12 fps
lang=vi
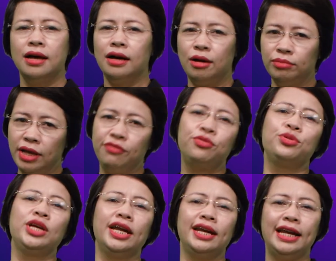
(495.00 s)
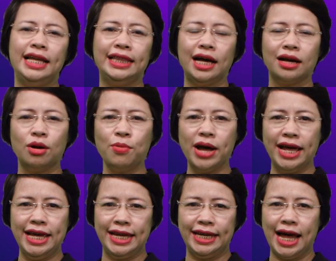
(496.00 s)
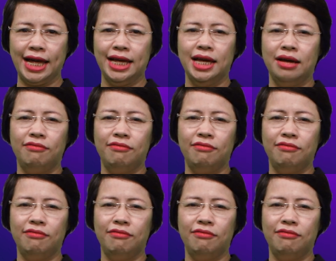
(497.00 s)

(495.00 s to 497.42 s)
Không thể phủ nhận nền tảng công nghệ hiện đại